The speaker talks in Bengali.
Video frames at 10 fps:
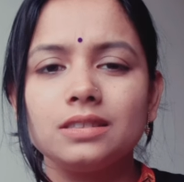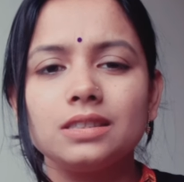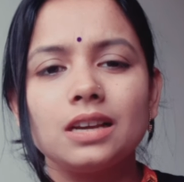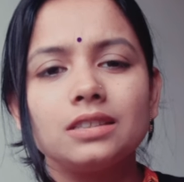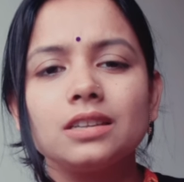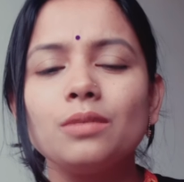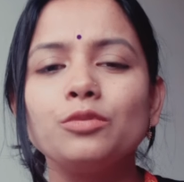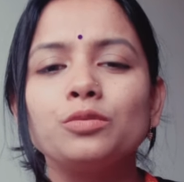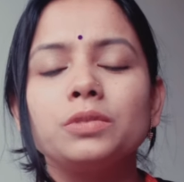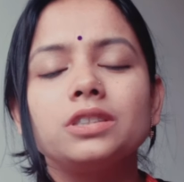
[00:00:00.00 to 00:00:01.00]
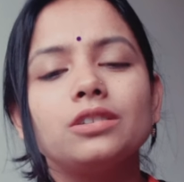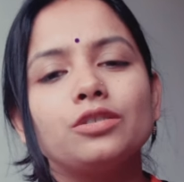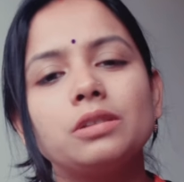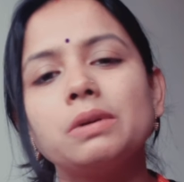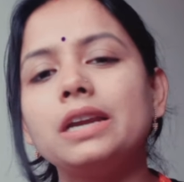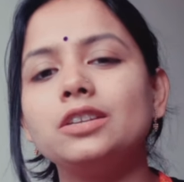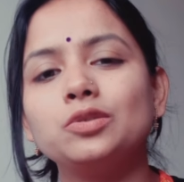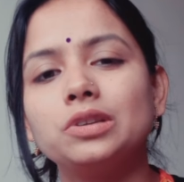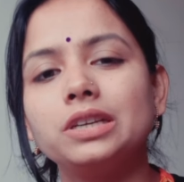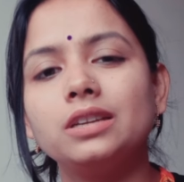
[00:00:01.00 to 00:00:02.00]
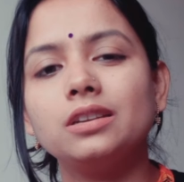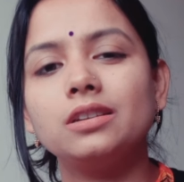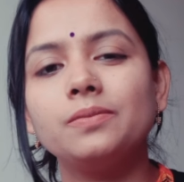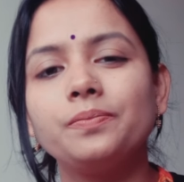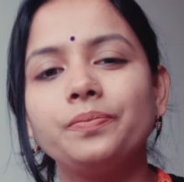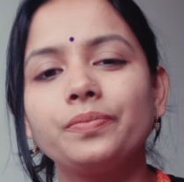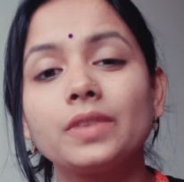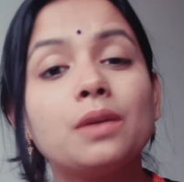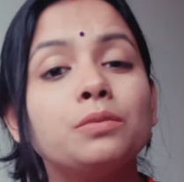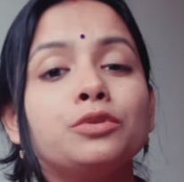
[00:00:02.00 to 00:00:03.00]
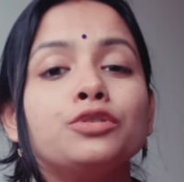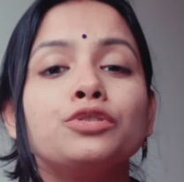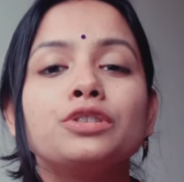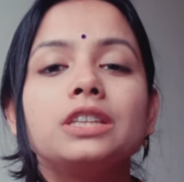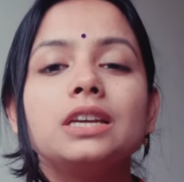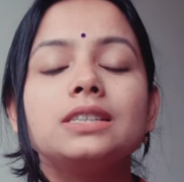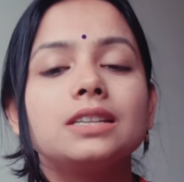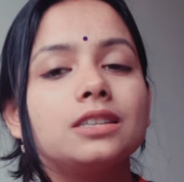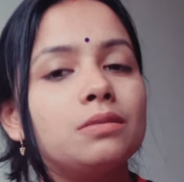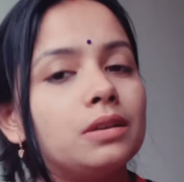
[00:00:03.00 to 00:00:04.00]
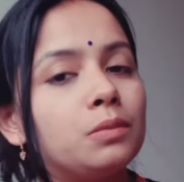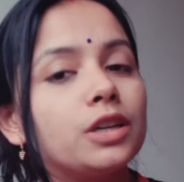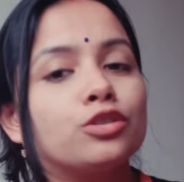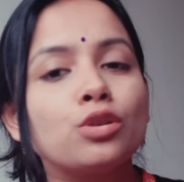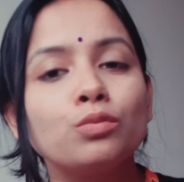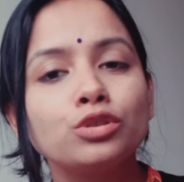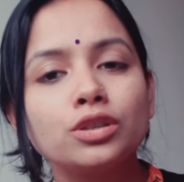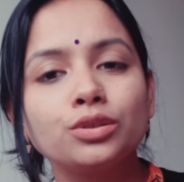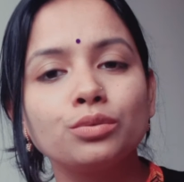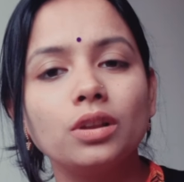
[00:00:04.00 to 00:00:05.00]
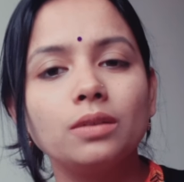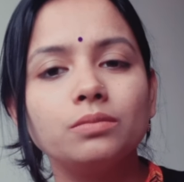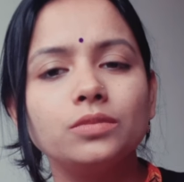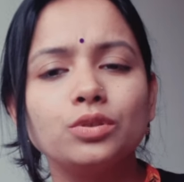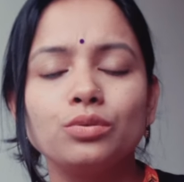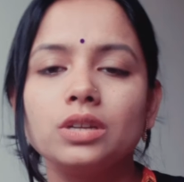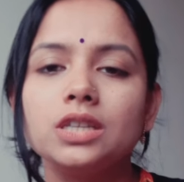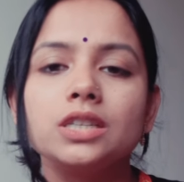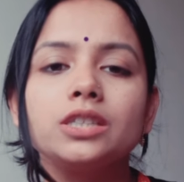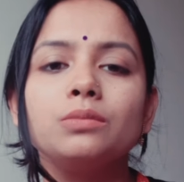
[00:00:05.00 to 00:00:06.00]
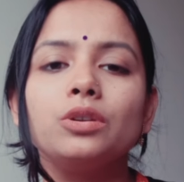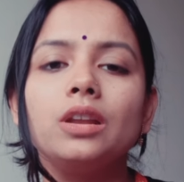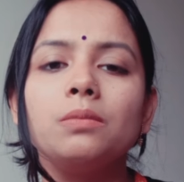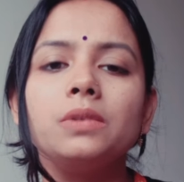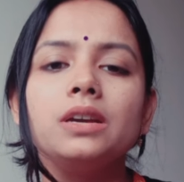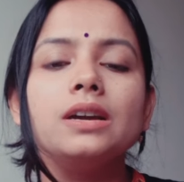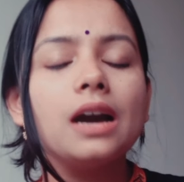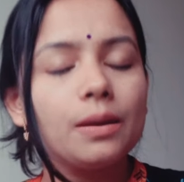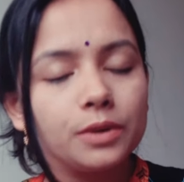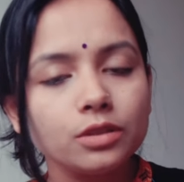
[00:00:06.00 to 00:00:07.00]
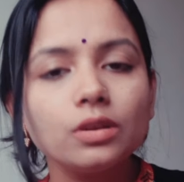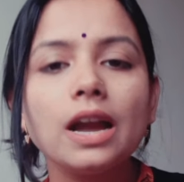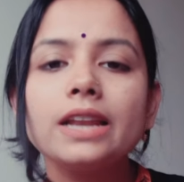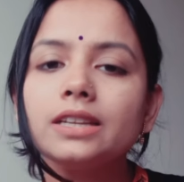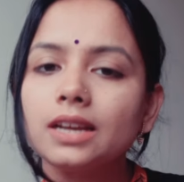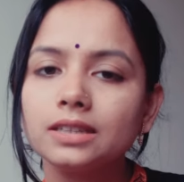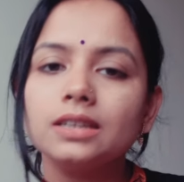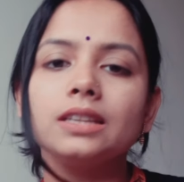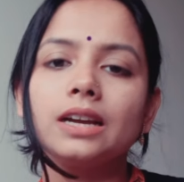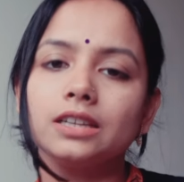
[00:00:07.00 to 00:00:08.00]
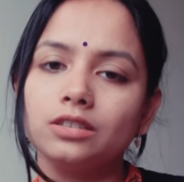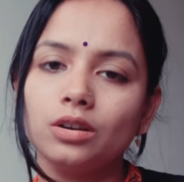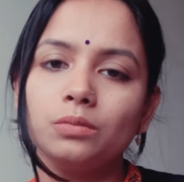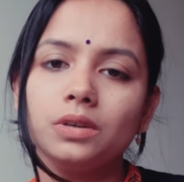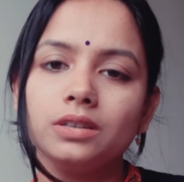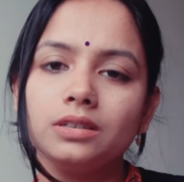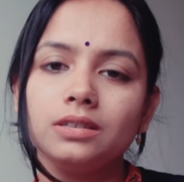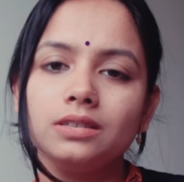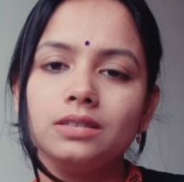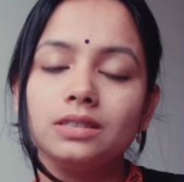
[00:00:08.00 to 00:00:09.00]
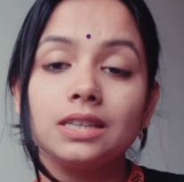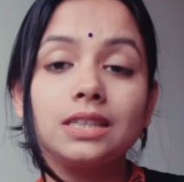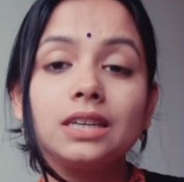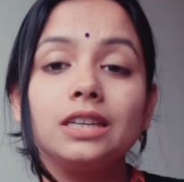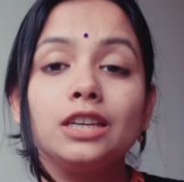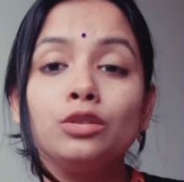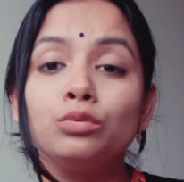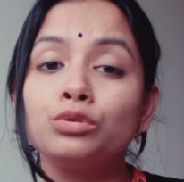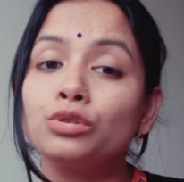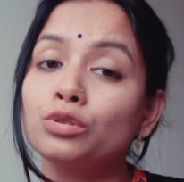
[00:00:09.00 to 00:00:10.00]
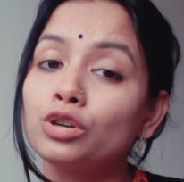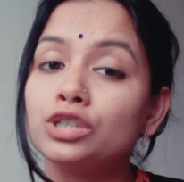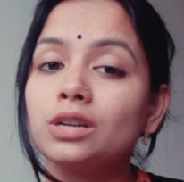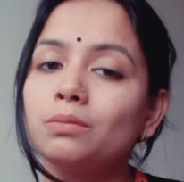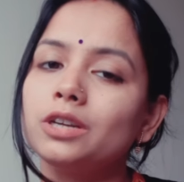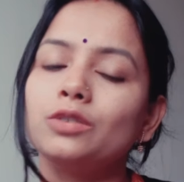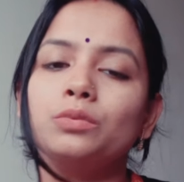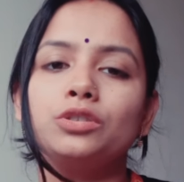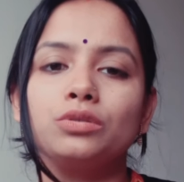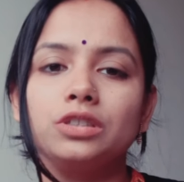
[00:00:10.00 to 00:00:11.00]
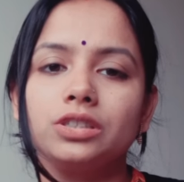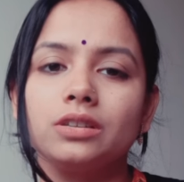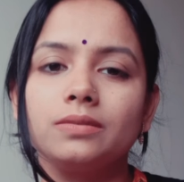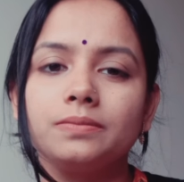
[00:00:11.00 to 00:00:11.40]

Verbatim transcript: চাচা মুখ বাজার করে বাইরে চলে গেলেন আমি মনোযোগ দিয়ে চাচির বাদ বাকি সমস্যা শুনলাম শোনা শেষে বললাম আপনার তো গাইনি ডাক্তার দেখাতে হবে চাচাকে নিয়ে দুশো দশ নম্বর রুমে চলে যান